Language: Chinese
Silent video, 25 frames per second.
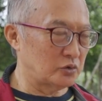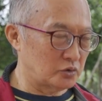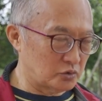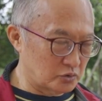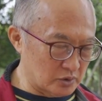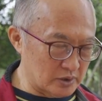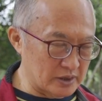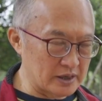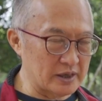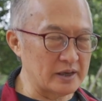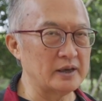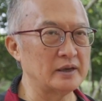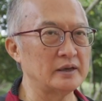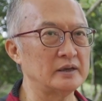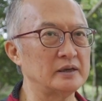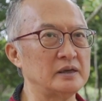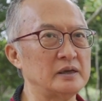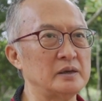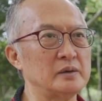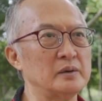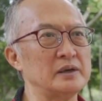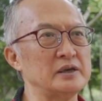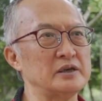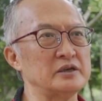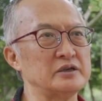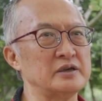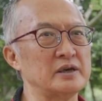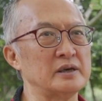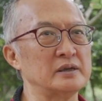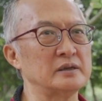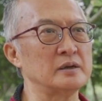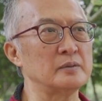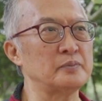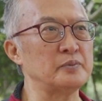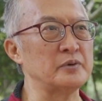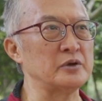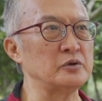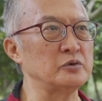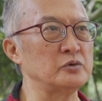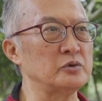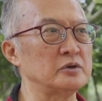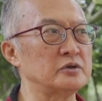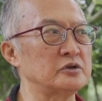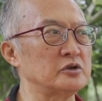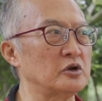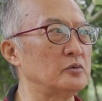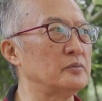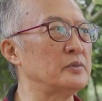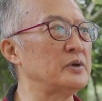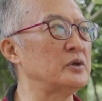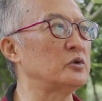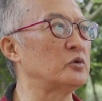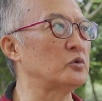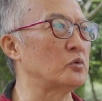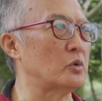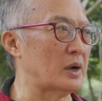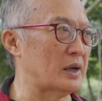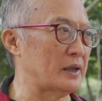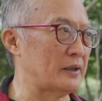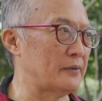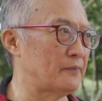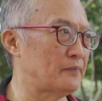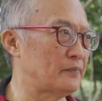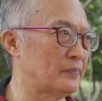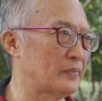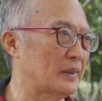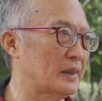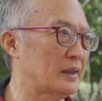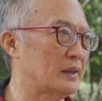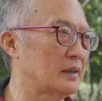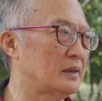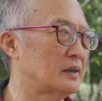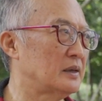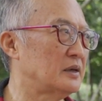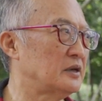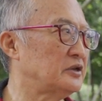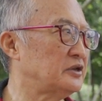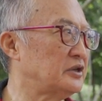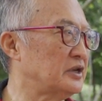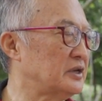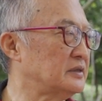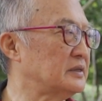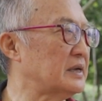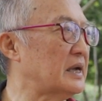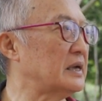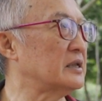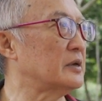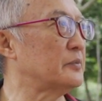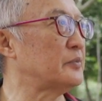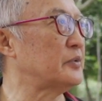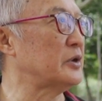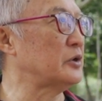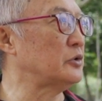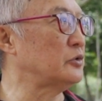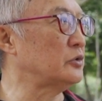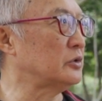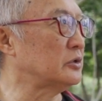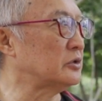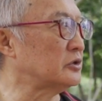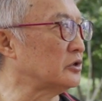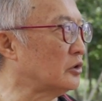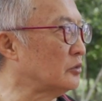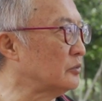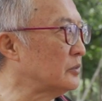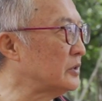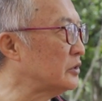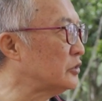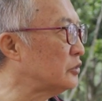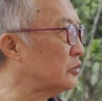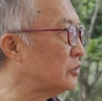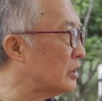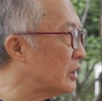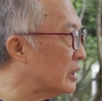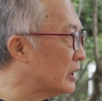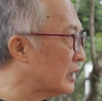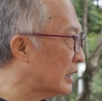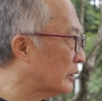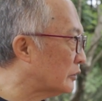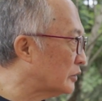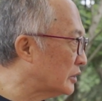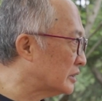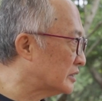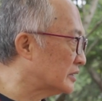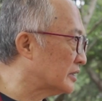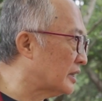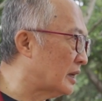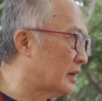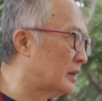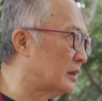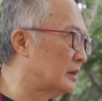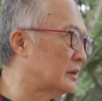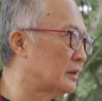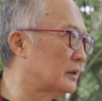对，因为以前的平均寿命短，现在的平均寿命越来越长